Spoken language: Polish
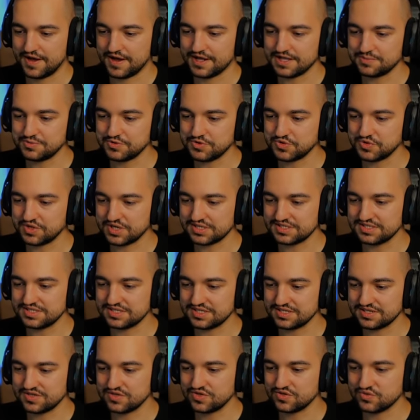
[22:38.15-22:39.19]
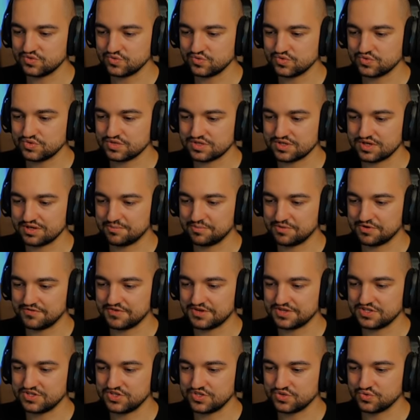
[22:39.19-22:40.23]
Ale przy okazji ten Lotus e,
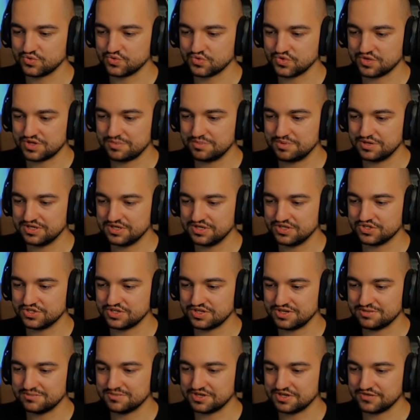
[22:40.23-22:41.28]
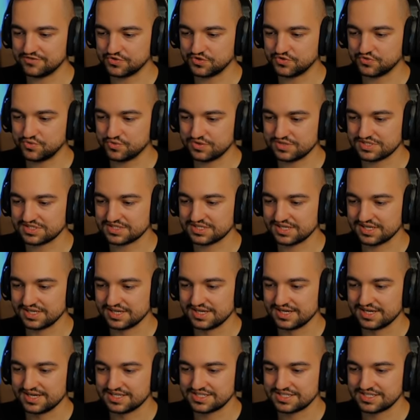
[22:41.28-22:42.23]
prowadzi się dużo lepiej niż Rimac w czwórce.